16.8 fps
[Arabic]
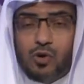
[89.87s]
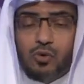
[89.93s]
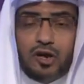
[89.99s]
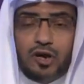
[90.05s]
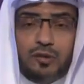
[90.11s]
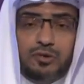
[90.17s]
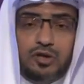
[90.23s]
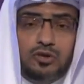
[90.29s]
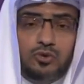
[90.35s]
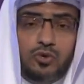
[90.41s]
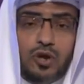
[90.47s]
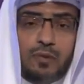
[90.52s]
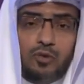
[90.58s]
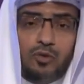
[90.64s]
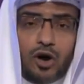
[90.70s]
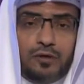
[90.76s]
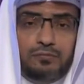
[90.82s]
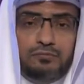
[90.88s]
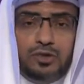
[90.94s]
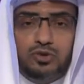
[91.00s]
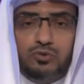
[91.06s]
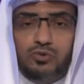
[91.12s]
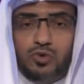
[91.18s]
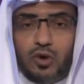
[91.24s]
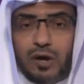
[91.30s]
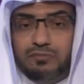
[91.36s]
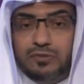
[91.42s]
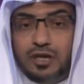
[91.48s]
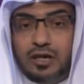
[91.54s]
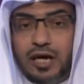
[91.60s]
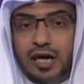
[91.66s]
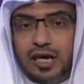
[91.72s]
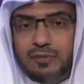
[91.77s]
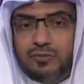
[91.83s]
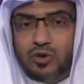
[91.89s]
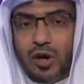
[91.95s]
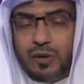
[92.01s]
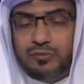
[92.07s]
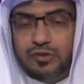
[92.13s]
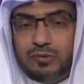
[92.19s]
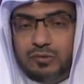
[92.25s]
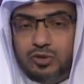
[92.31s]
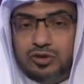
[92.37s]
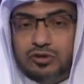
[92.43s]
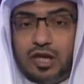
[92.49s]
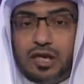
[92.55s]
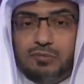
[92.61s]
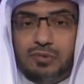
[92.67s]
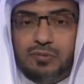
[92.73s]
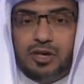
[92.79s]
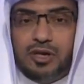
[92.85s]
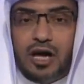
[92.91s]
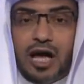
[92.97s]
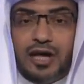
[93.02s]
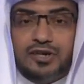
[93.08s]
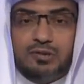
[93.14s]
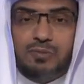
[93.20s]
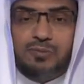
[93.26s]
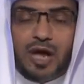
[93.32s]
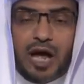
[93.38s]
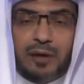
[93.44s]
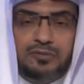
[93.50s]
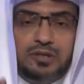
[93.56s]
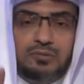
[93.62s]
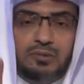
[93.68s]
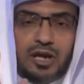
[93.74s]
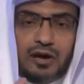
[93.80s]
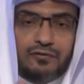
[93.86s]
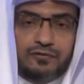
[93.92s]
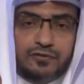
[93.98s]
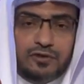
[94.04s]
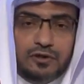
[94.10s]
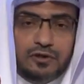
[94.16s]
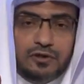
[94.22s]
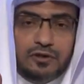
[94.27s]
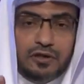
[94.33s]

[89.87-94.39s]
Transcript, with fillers: هو نبينا محمد بن عبد الله بن عبد المطلب بن هاشم بن عبد مناف